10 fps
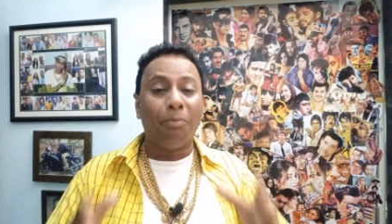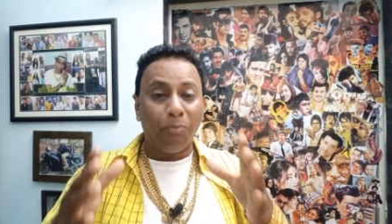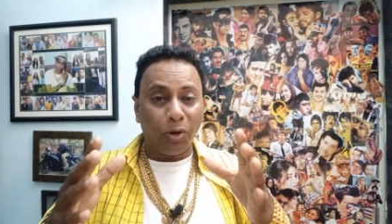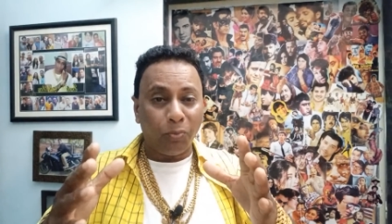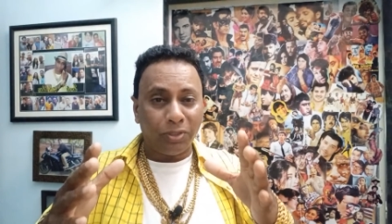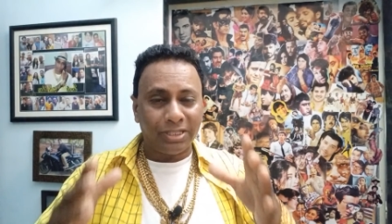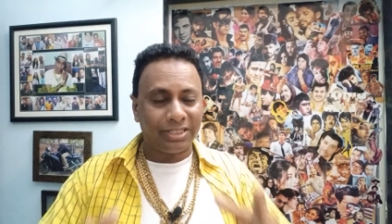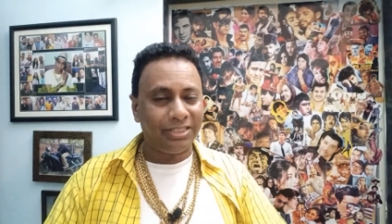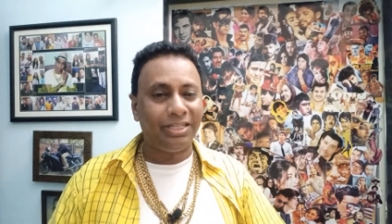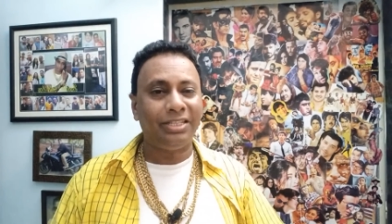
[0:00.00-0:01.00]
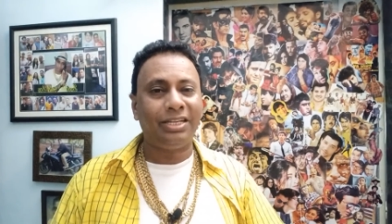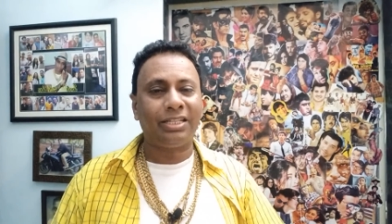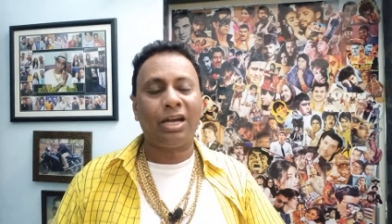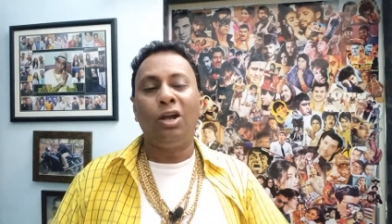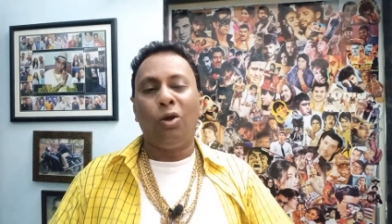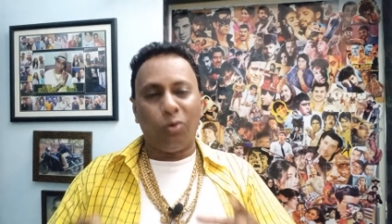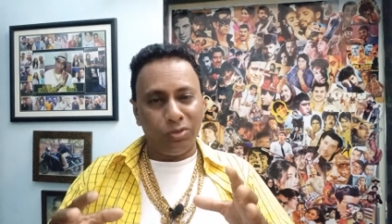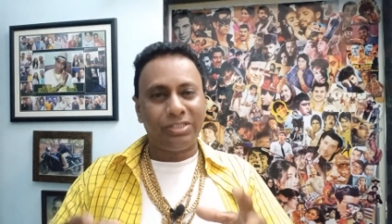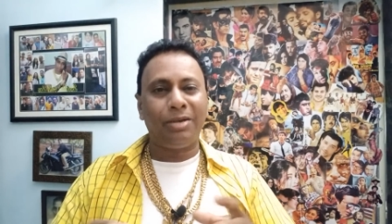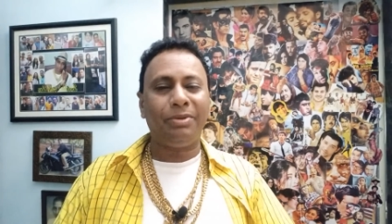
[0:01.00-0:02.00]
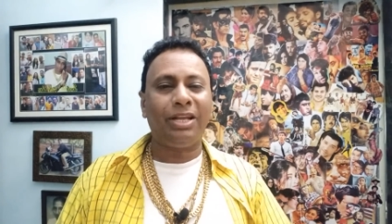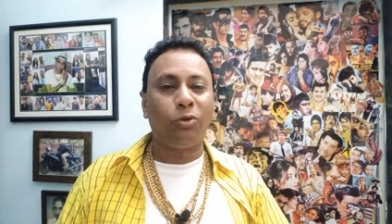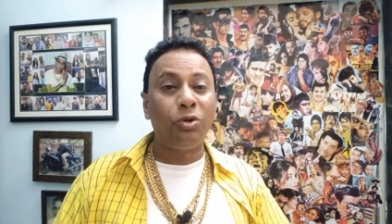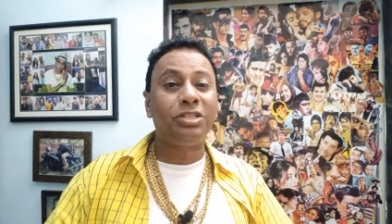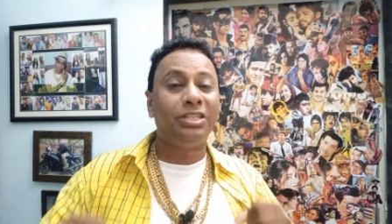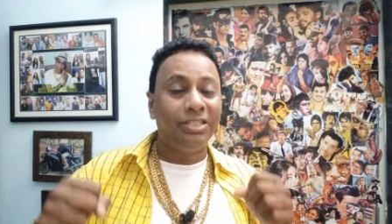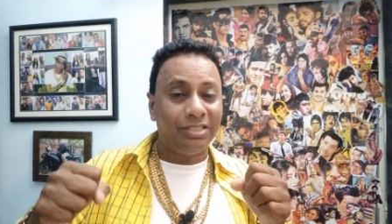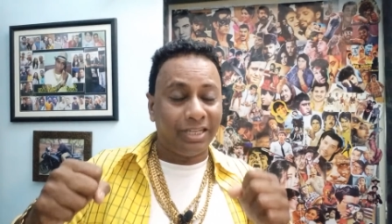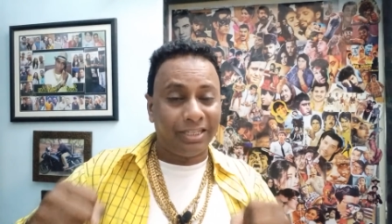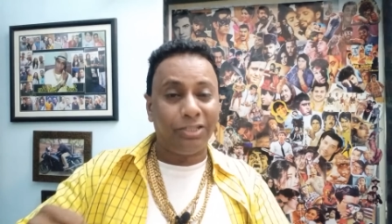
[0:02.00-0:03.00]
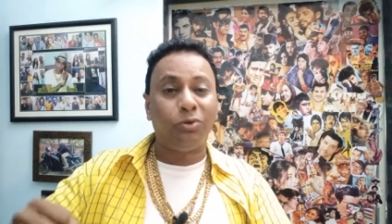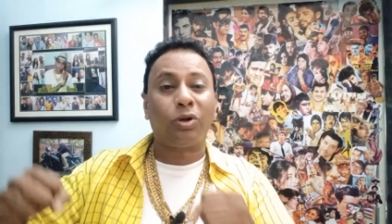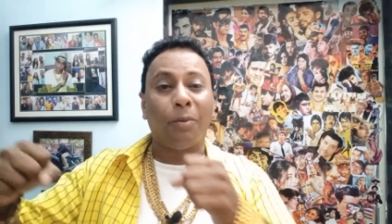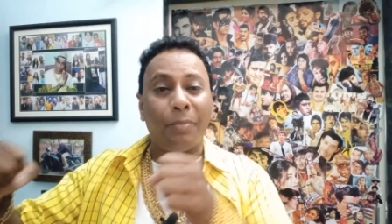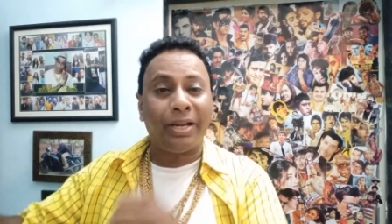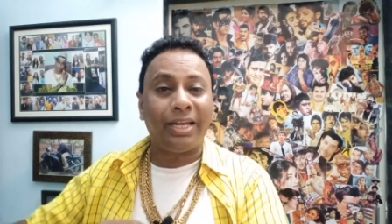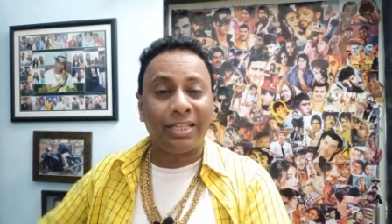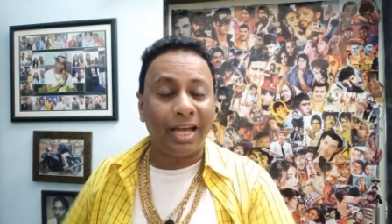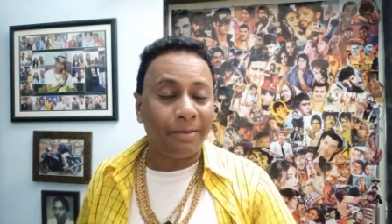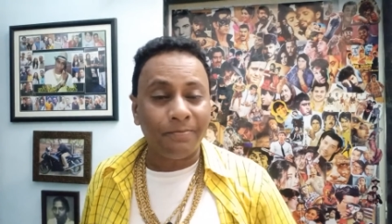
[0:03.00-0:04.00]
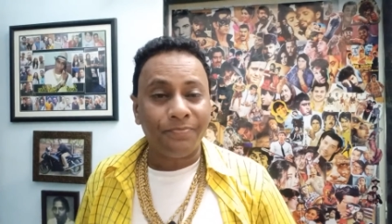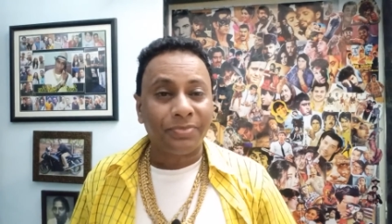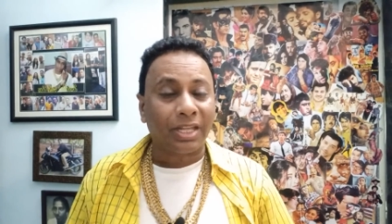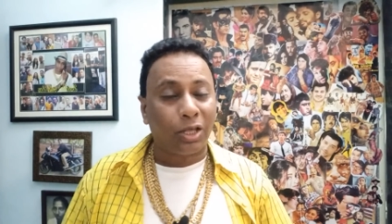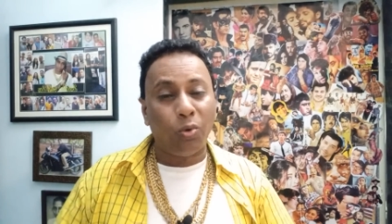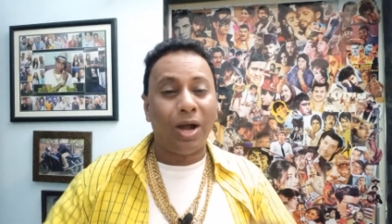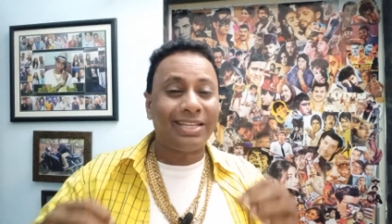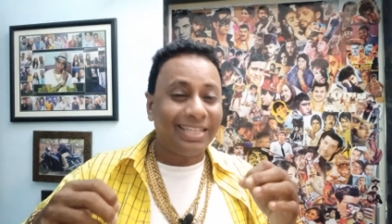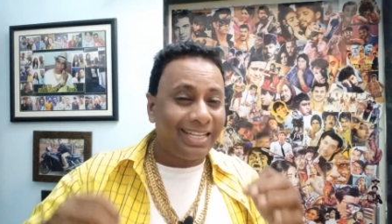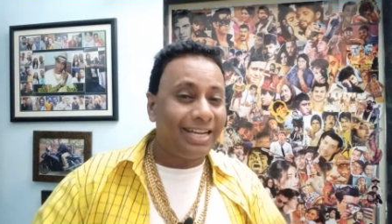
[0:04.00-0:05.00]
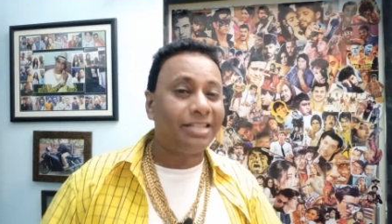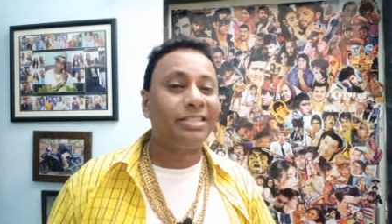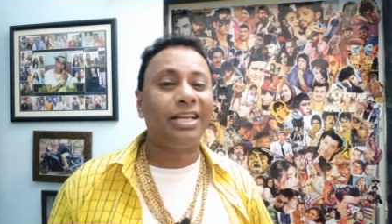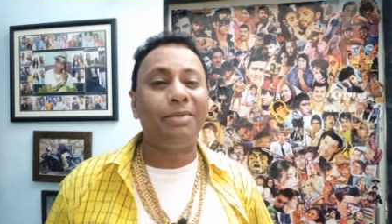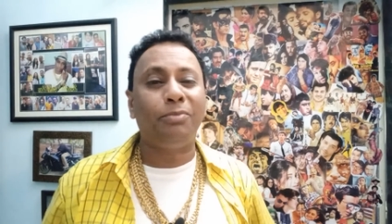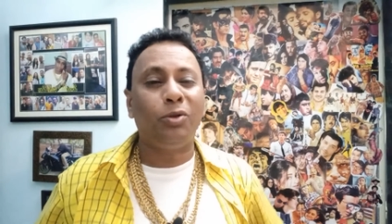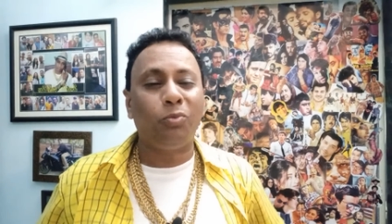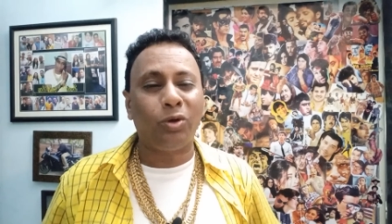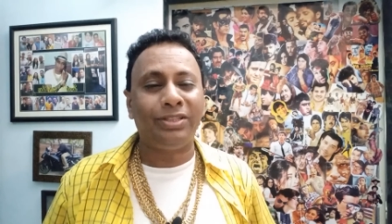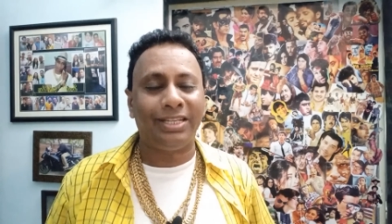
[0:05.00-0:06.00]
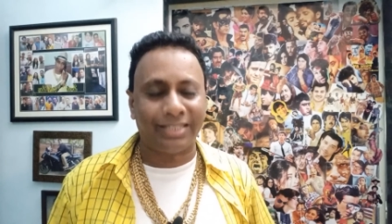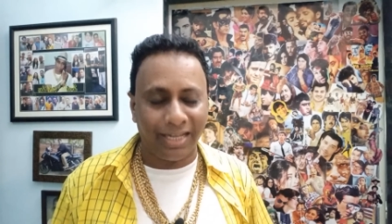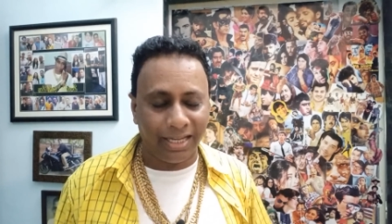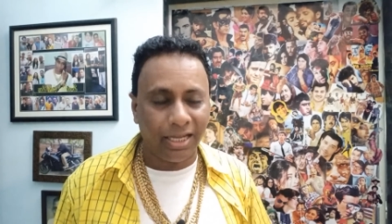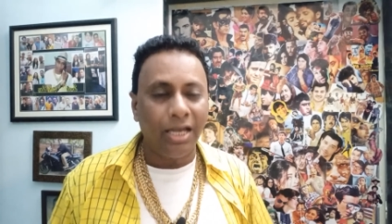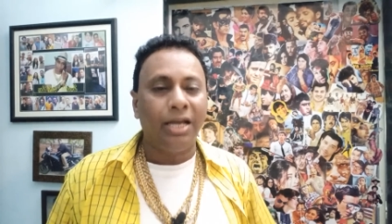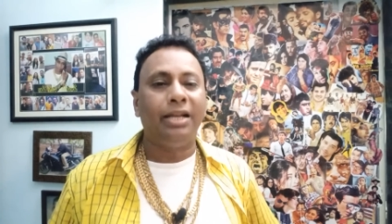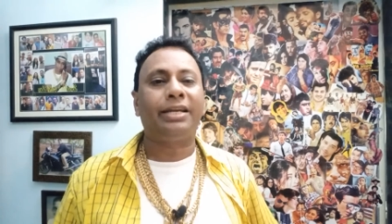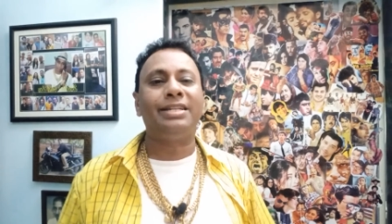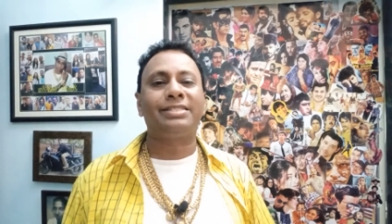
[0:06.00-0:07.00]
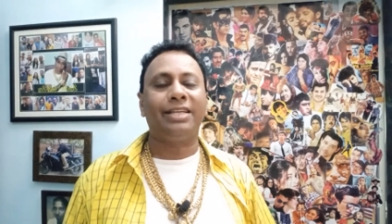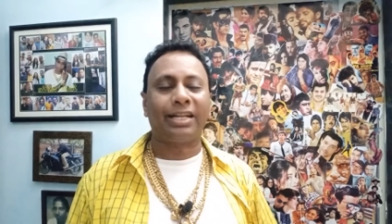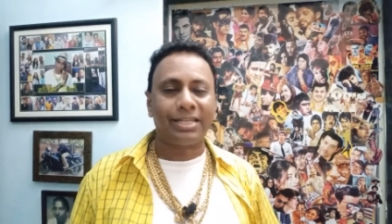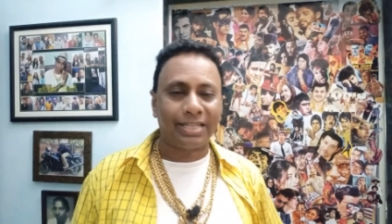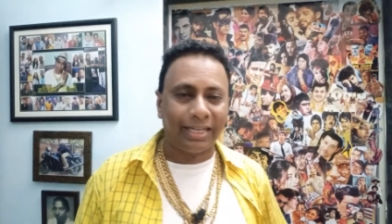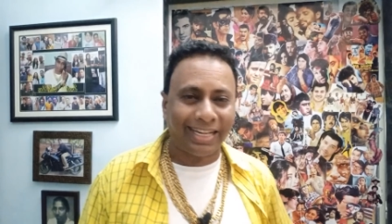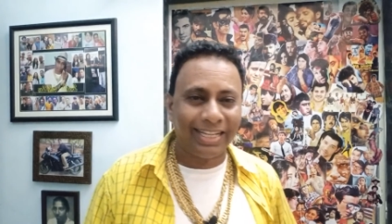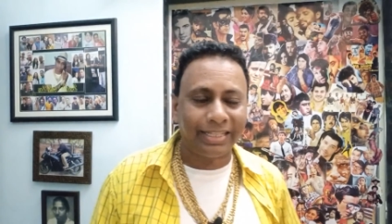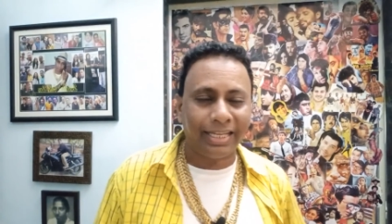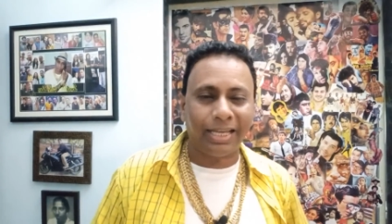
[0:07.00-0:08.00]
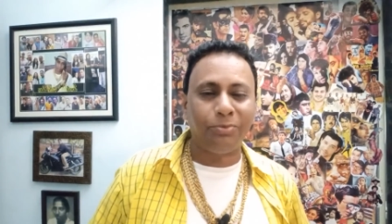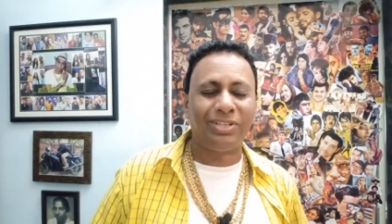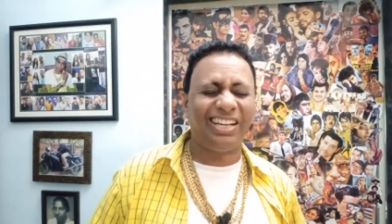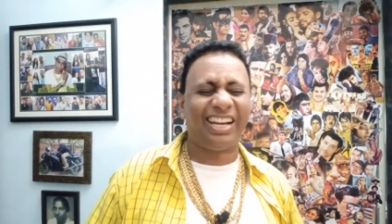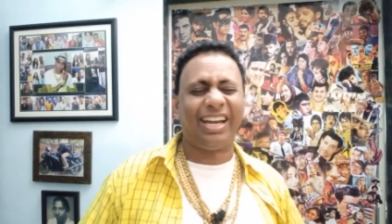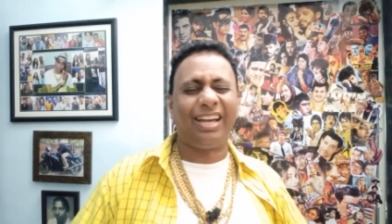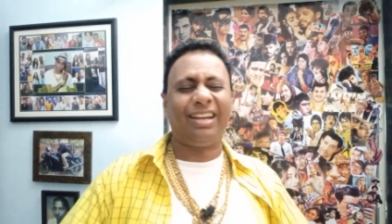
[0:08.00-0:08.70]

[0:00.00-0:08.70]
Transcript: मनमोहन देसाई जी ने दिया था उनसे मैंने रोहित शेट्टी जी को कंपेयर किया था कि वो आज की जनरेशन के मनमोहन देसाई है लेकिन सर्कस का टेलर देख के मुझे लगा